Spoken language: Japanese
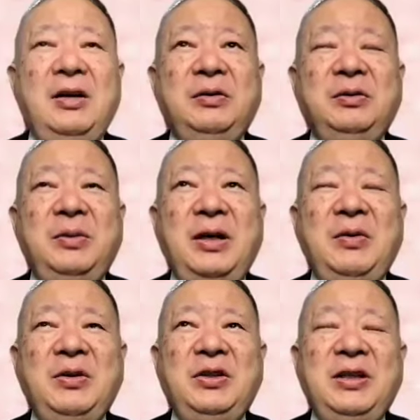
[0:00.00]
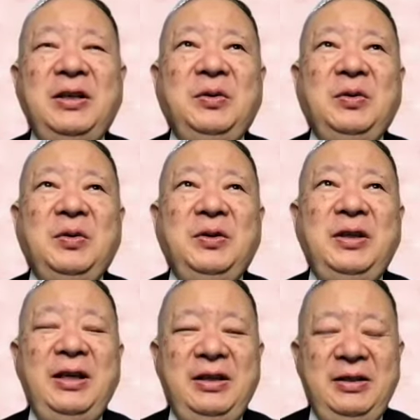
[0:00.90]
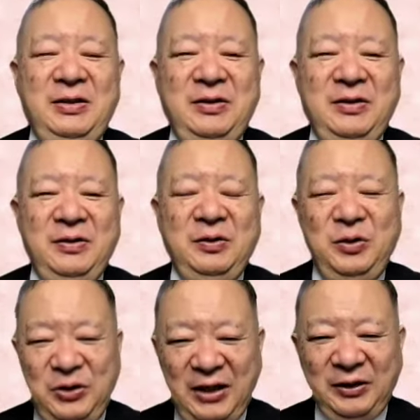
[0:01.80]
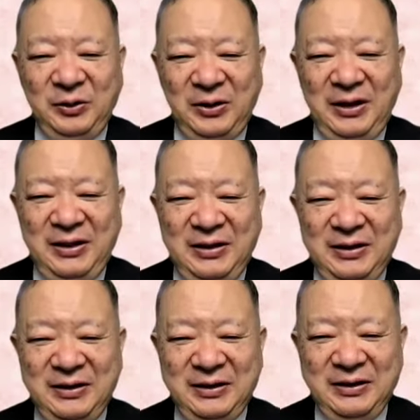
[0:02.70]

あ、馬が落ちたところで、ぐさっとか。そう